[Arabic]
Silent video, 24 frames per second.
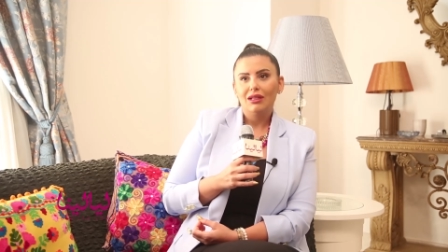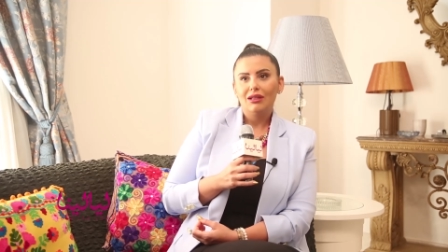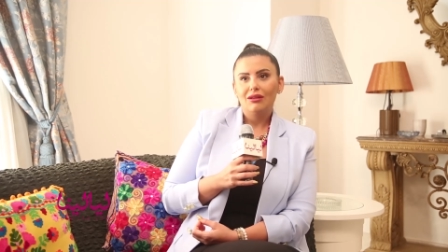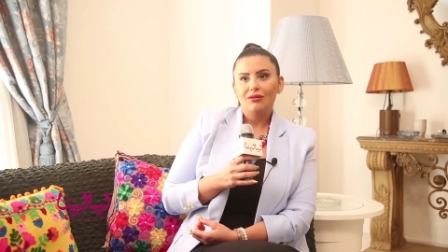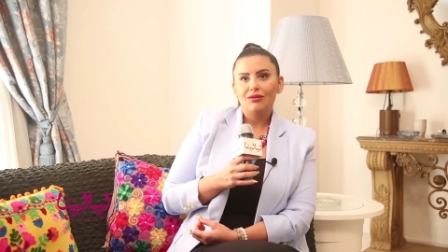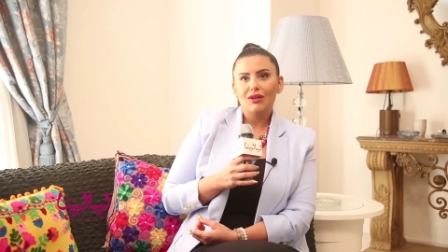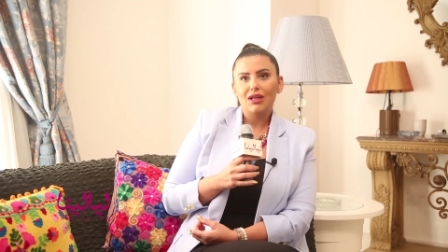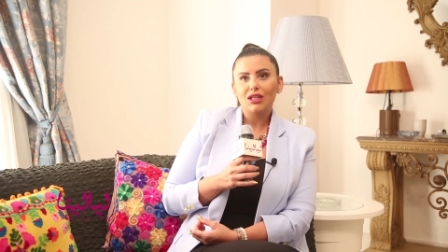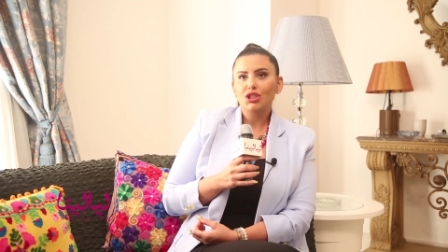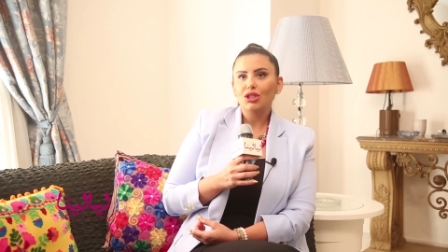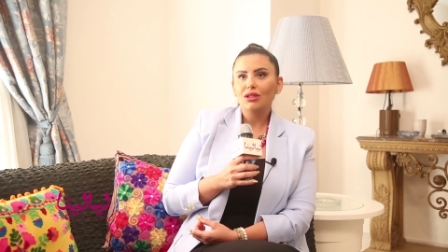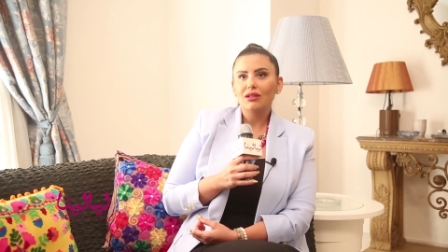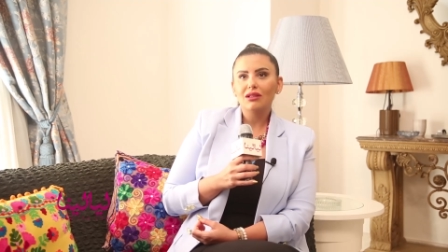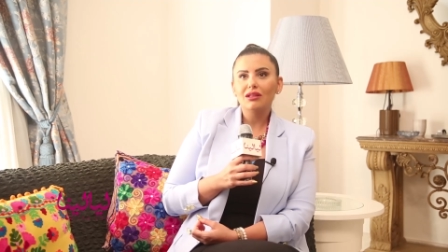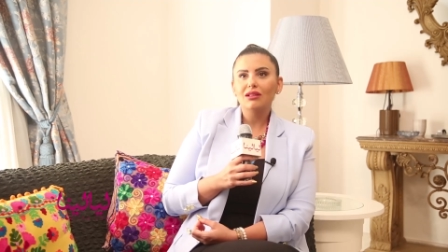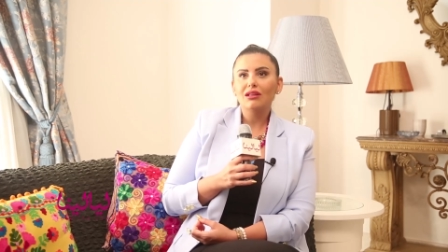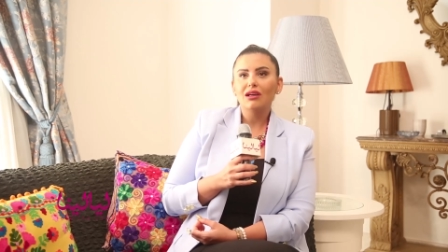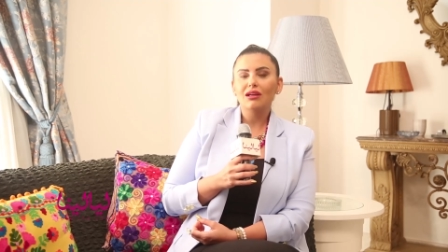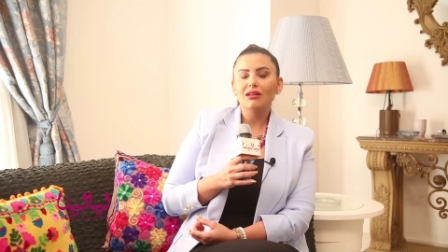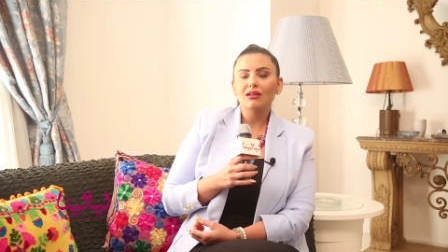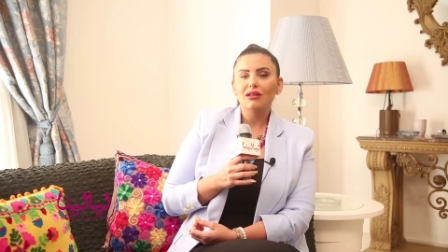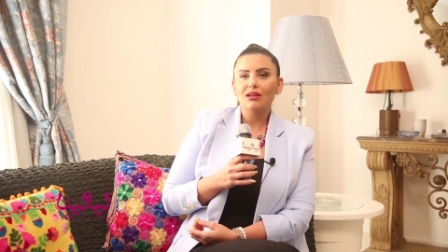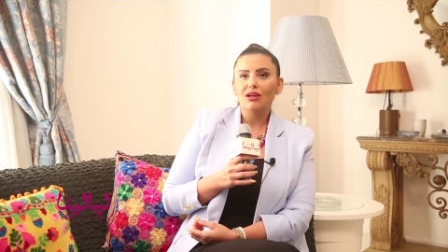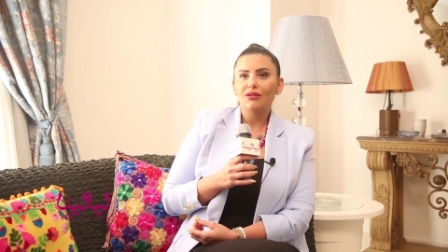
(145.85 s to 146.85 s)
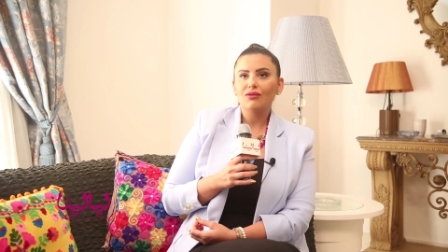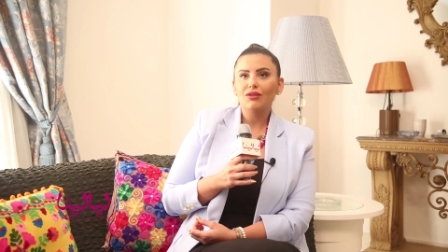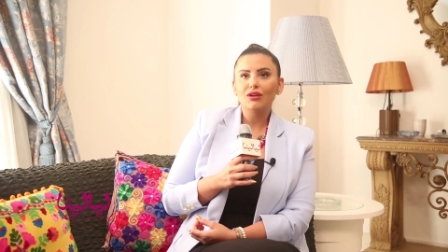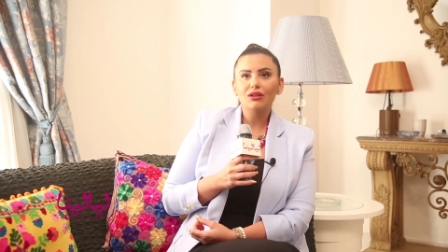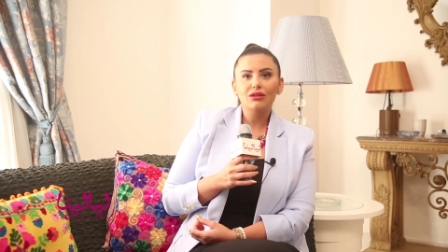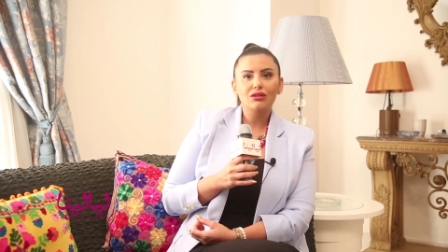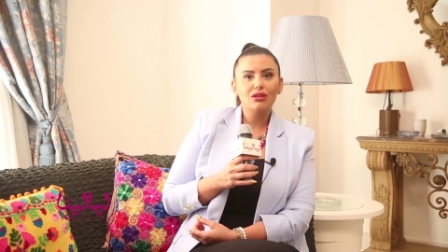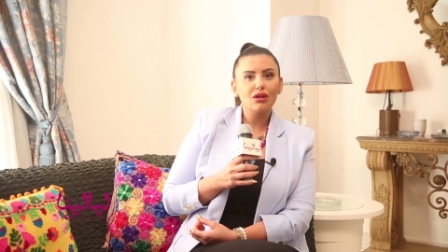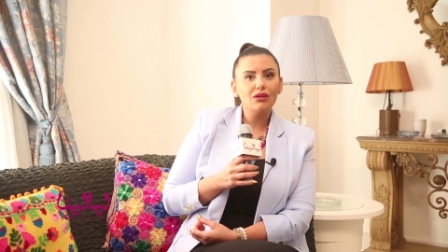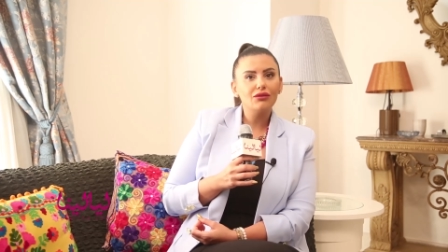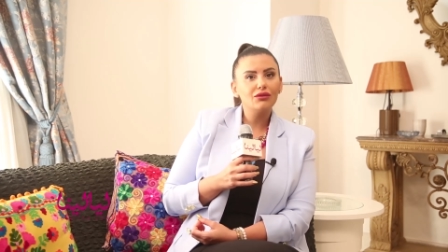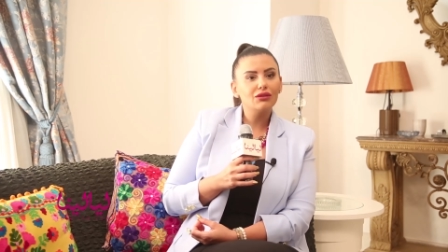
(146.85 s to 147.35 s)
فعشان كده انا
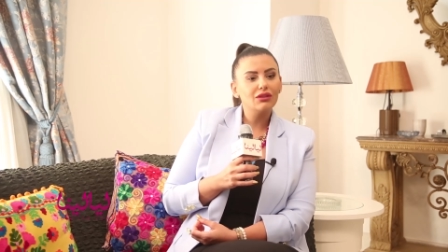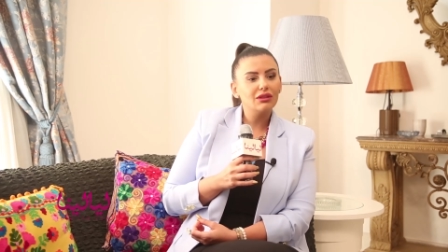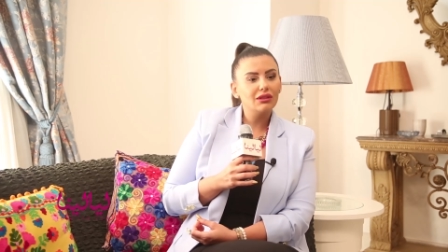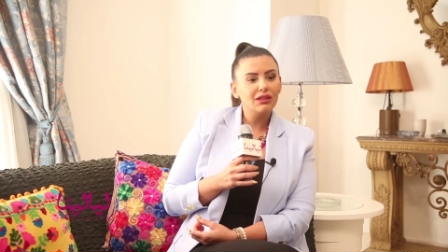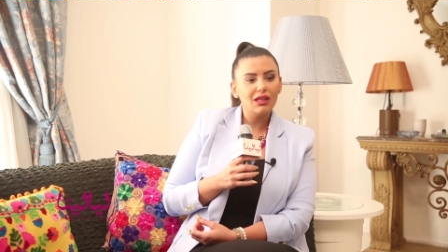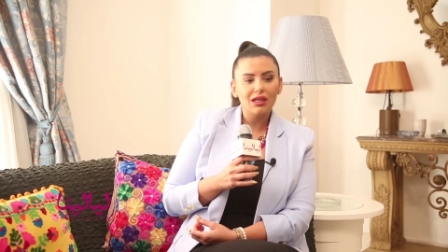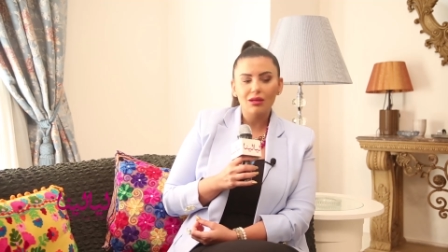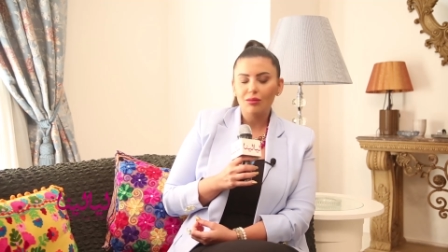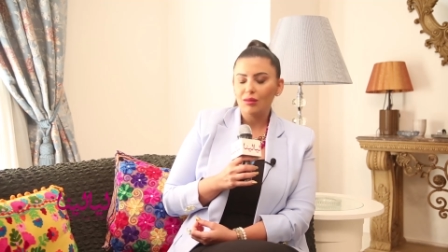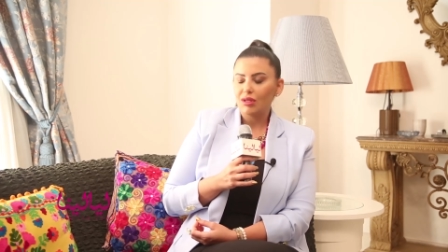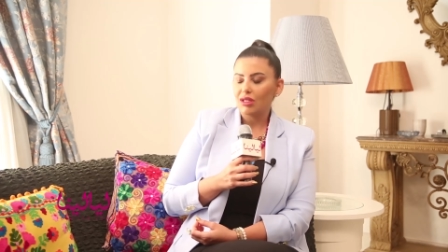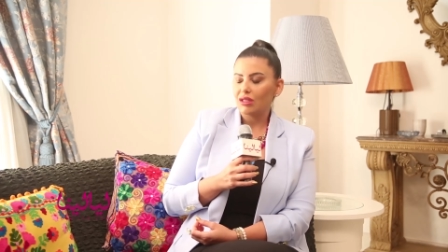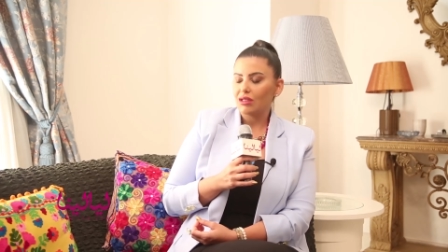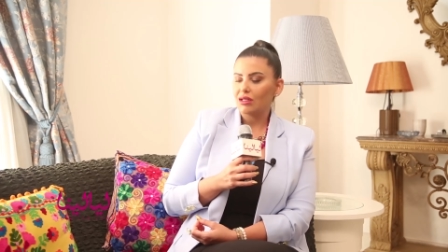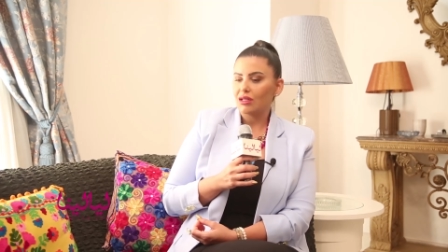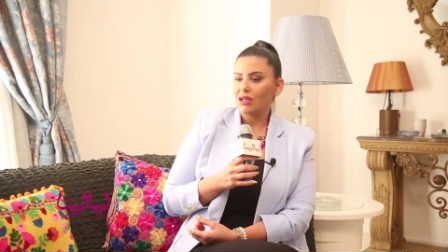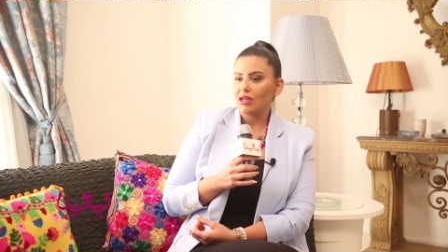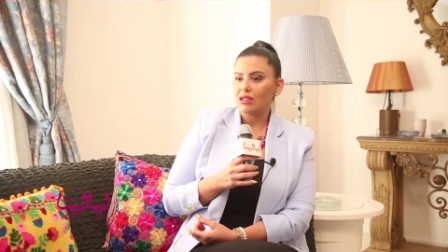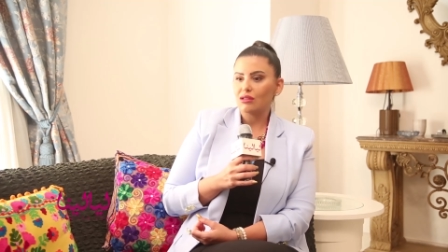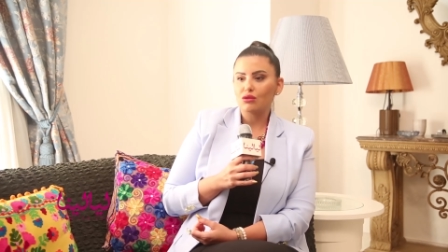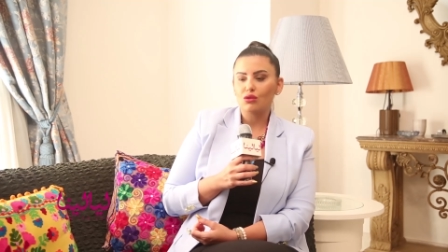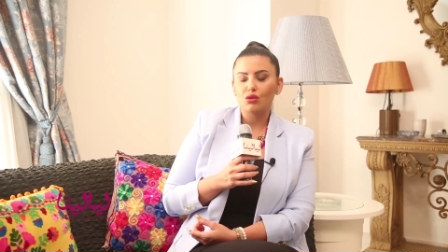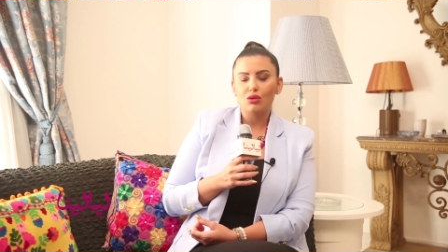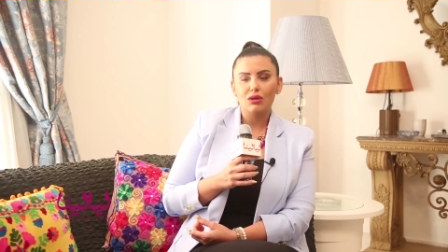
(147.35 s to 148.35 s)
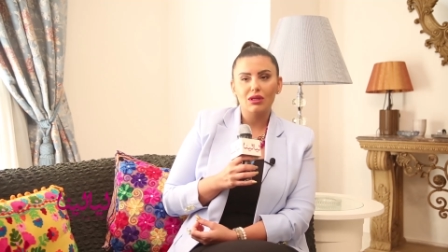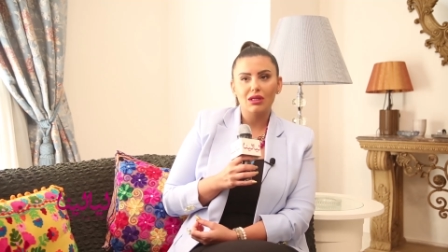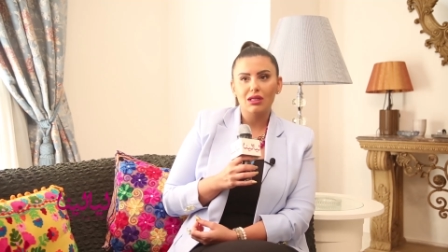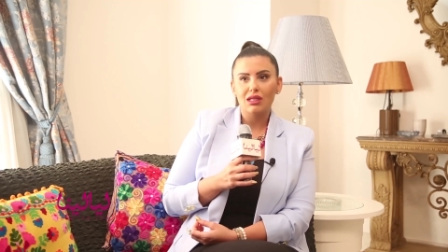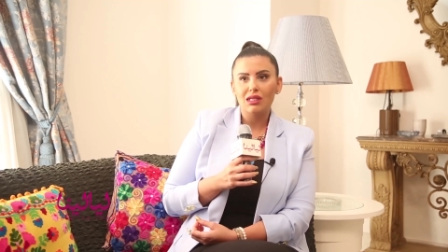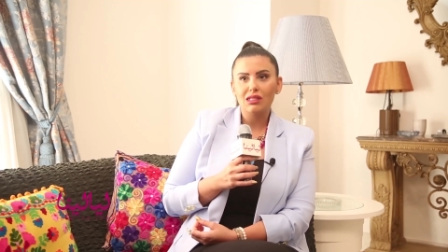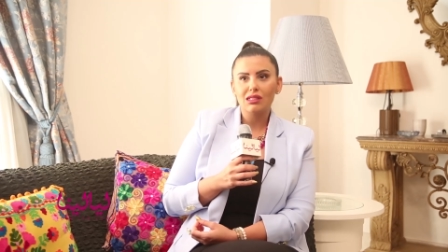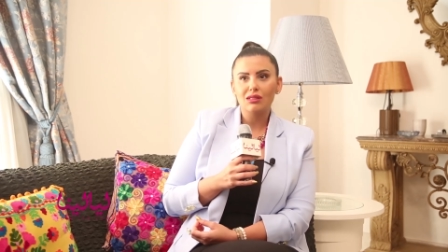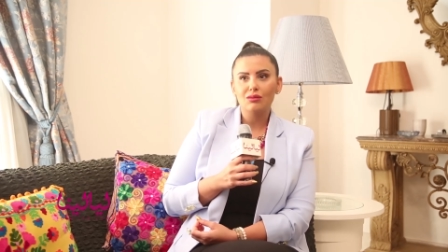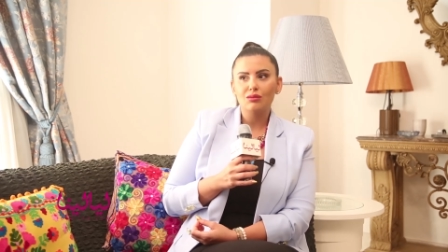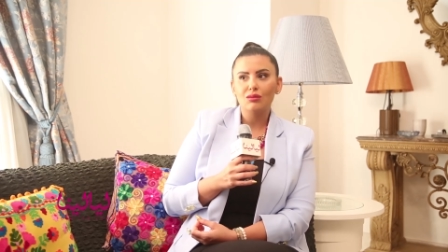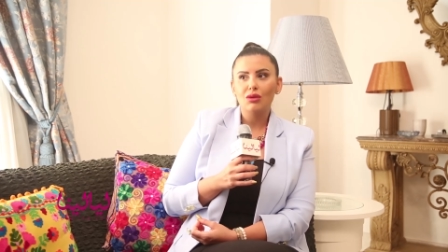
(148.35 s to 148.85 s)
رفضت رفض تام ان انا اذكر
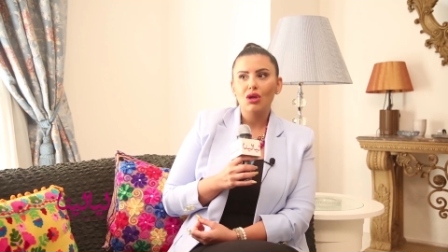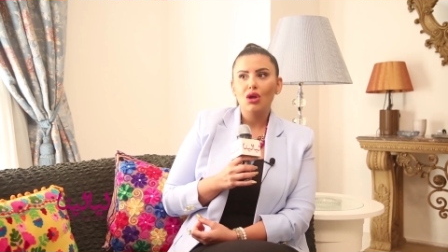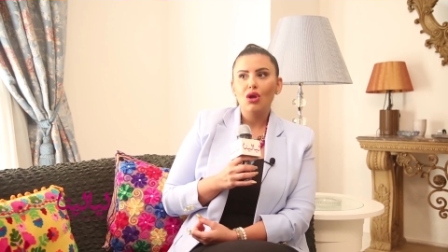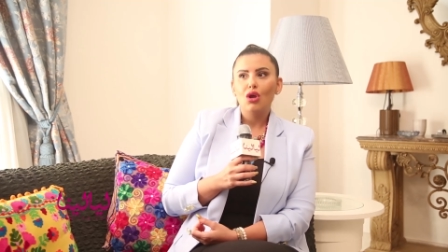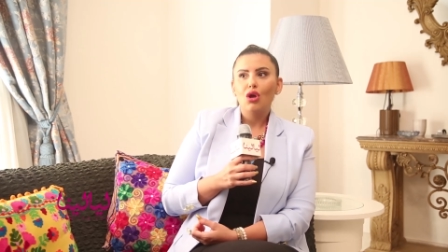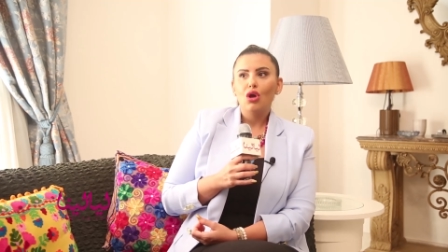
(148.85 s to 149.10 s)
الاسم